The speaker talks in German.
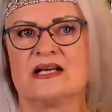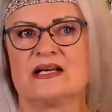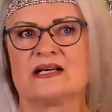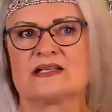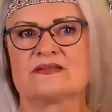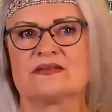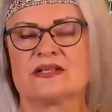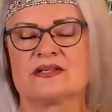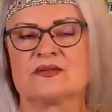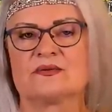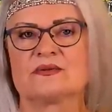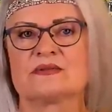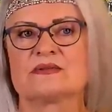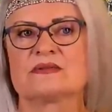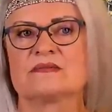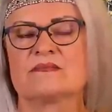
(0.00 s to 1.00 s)
Es wird
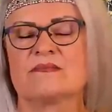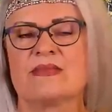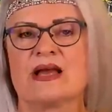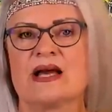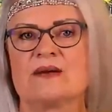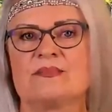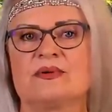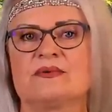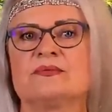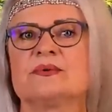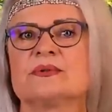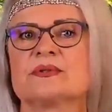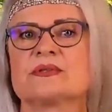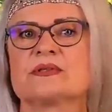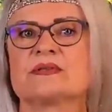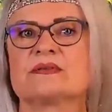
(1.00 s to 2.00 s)
uns mehr
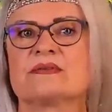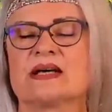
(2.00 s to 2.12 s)
bewusst,